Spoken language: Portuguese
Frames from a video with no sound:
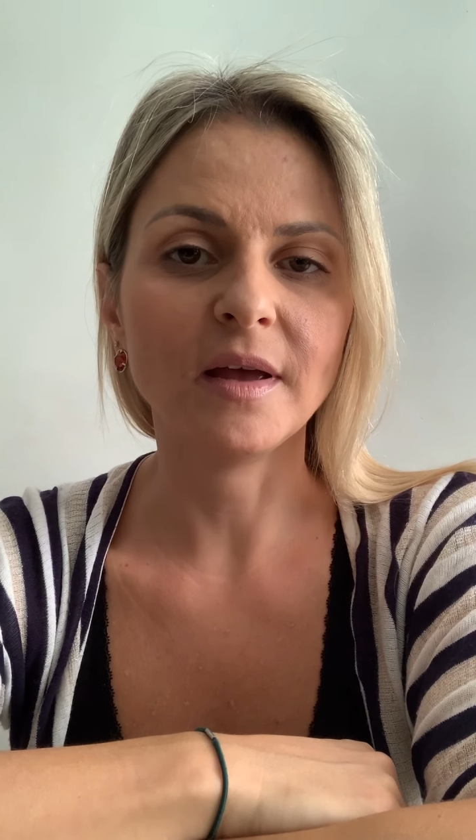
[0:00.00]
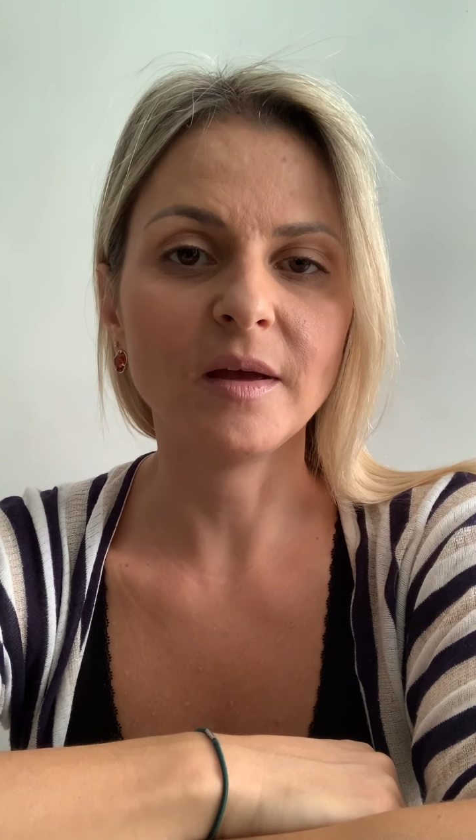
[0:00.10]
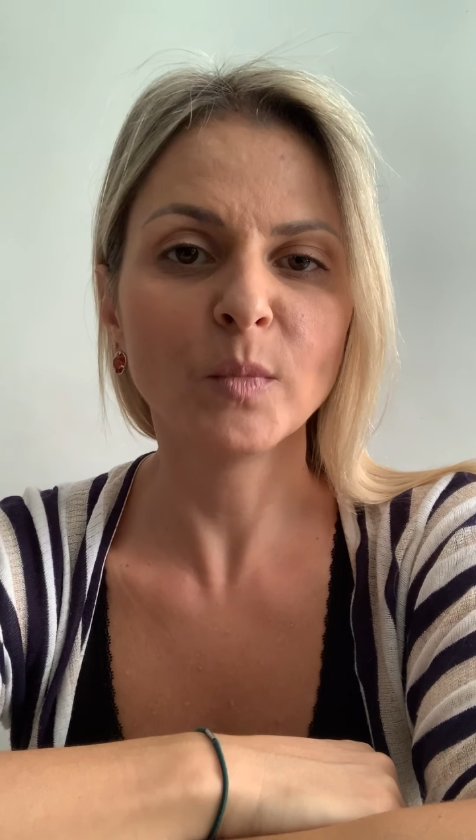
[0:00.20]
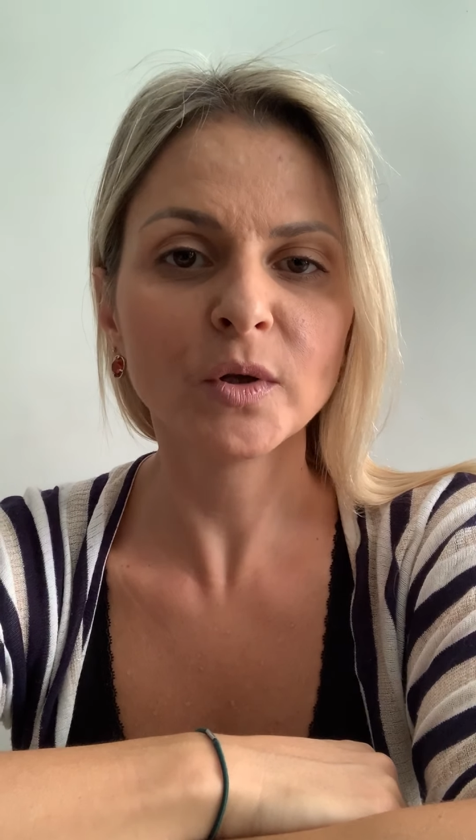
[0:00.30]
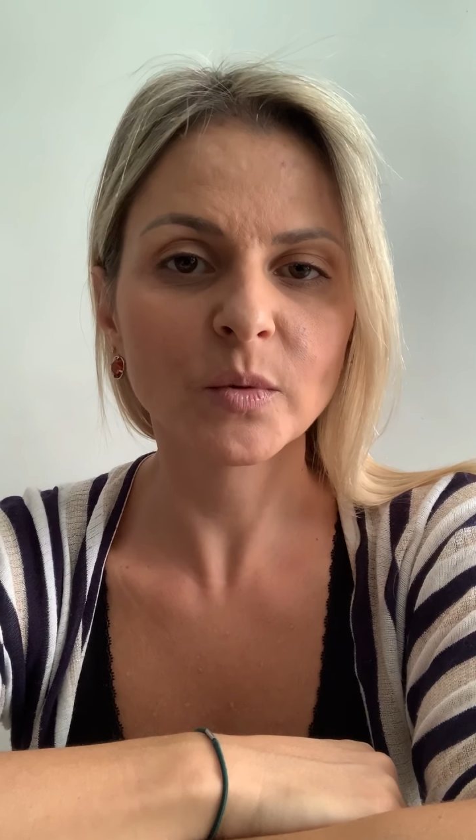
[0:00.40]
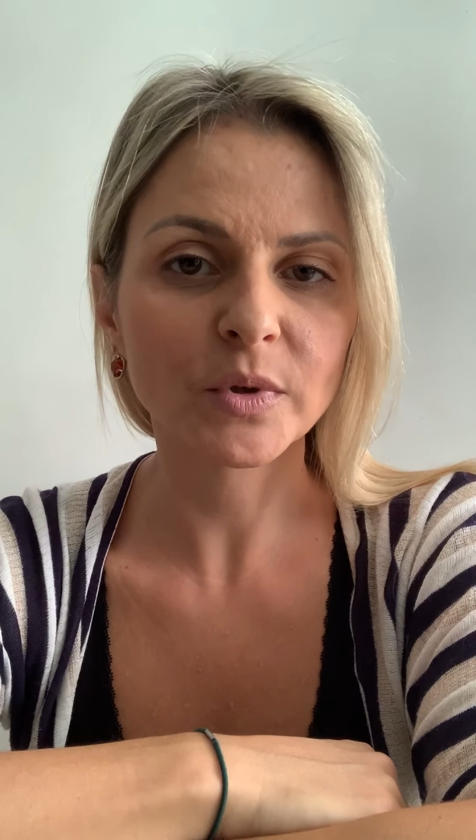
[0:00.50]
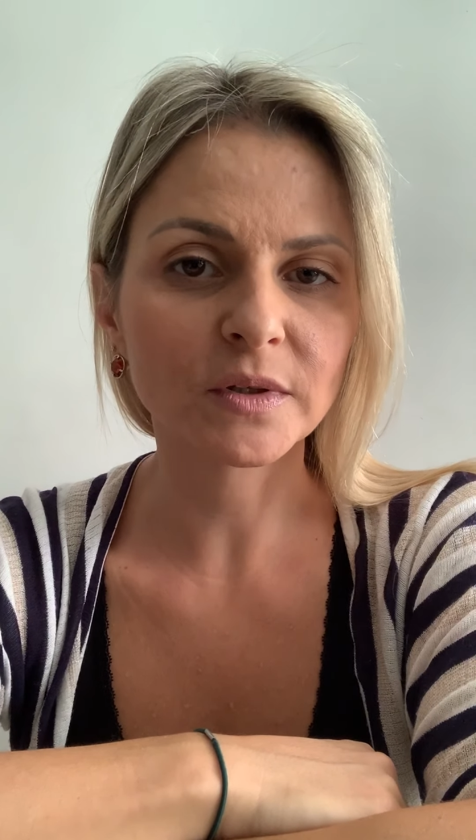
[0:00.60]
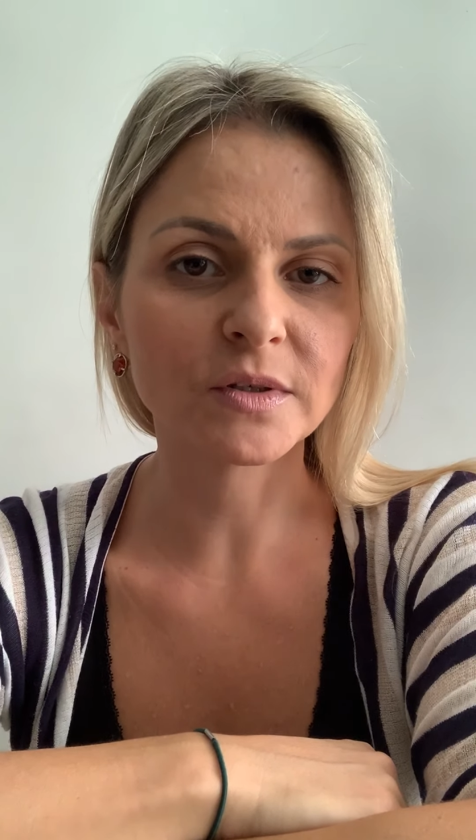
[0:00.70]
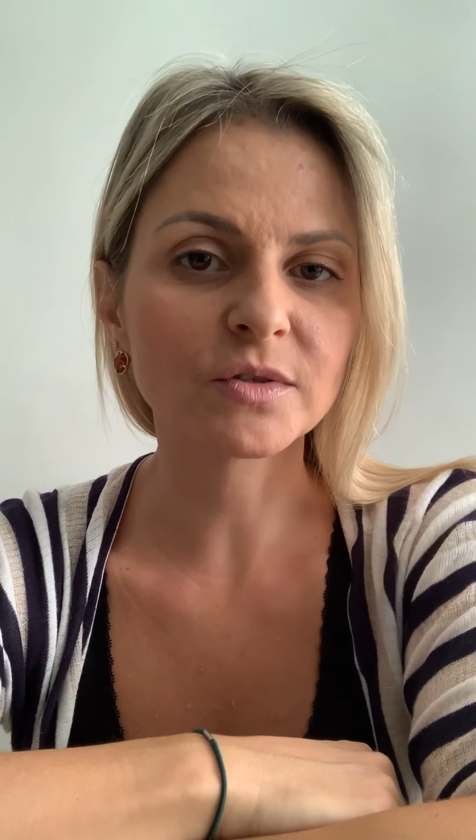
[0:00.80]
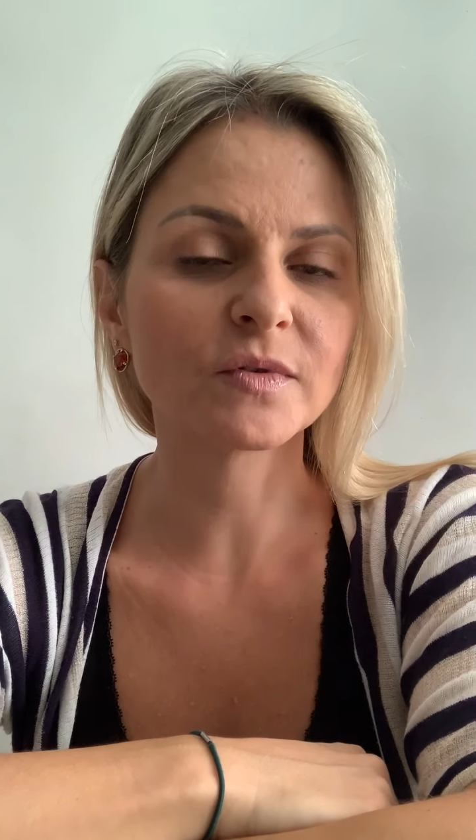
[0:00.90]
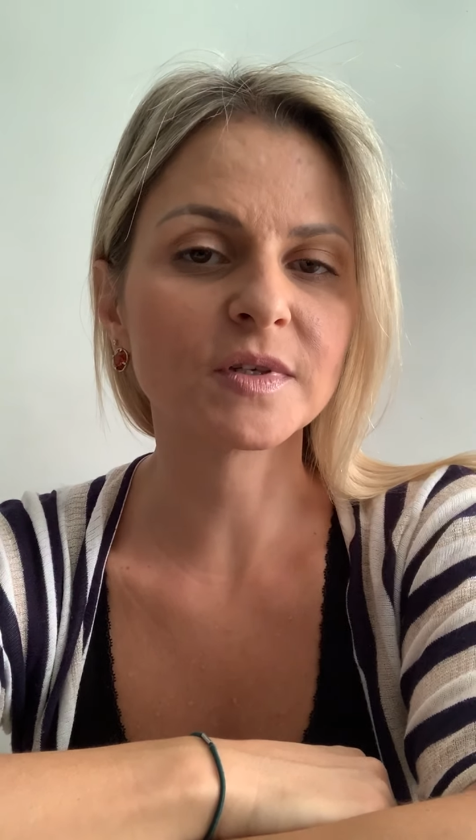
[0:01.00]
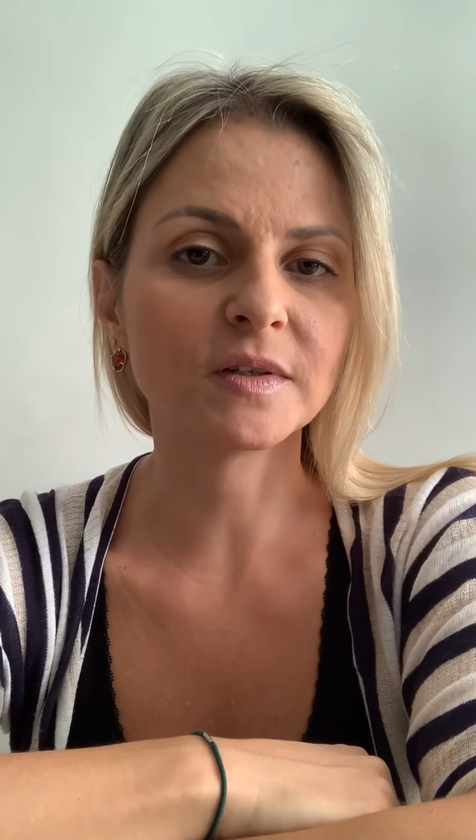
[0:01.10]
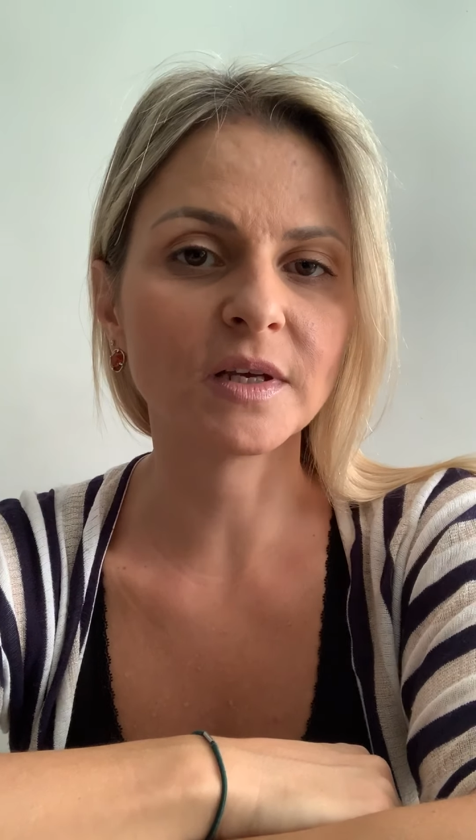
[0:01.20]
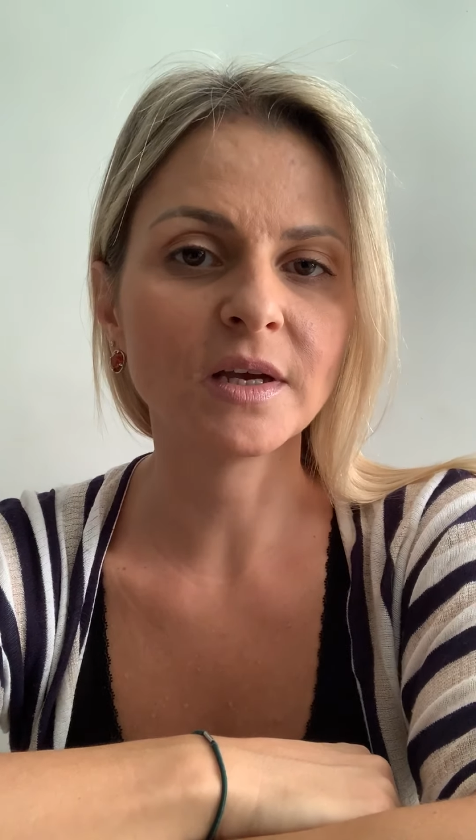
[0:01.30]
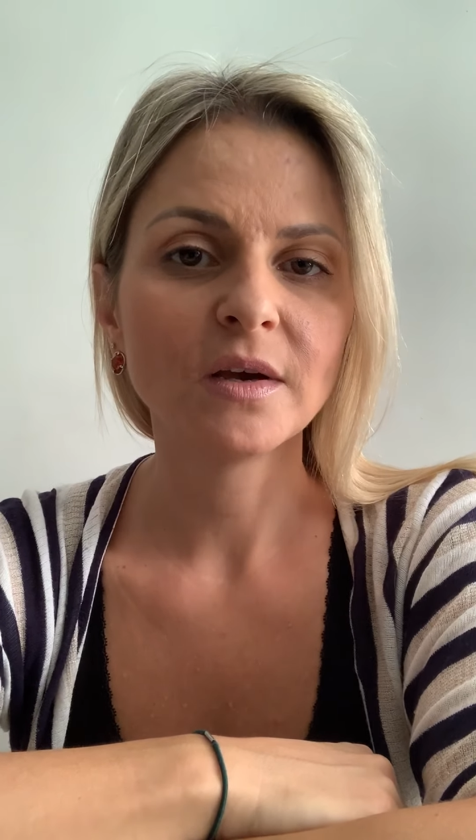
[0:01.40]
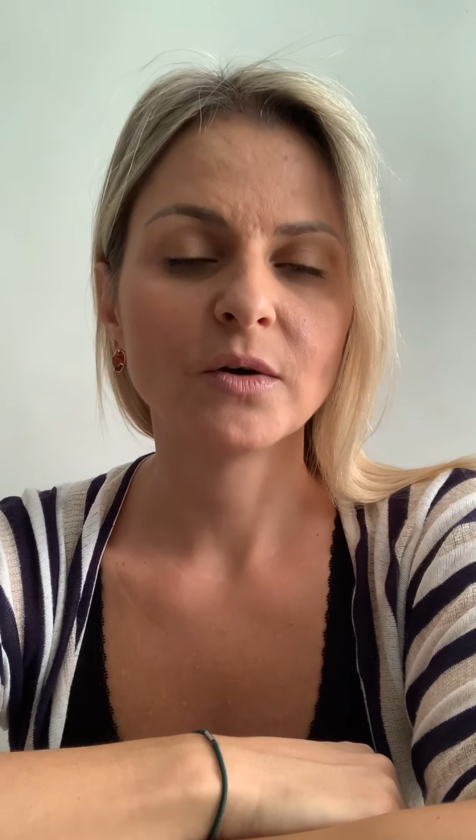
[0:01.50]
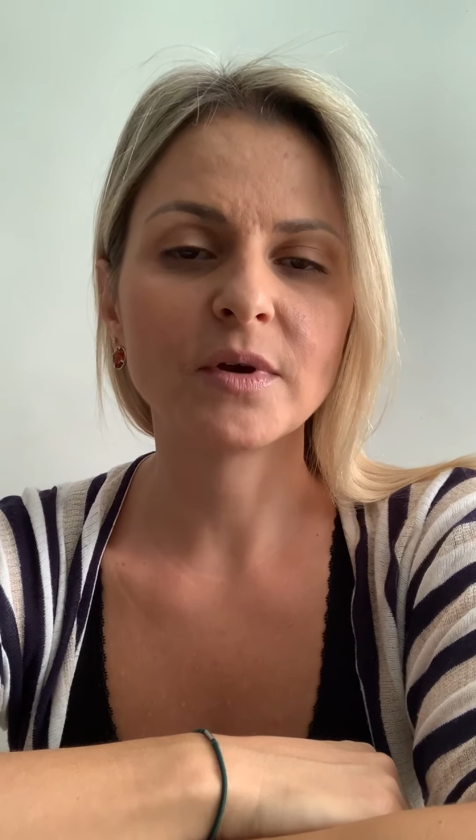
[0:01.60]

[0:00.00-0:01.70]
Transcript: é muito importante você ter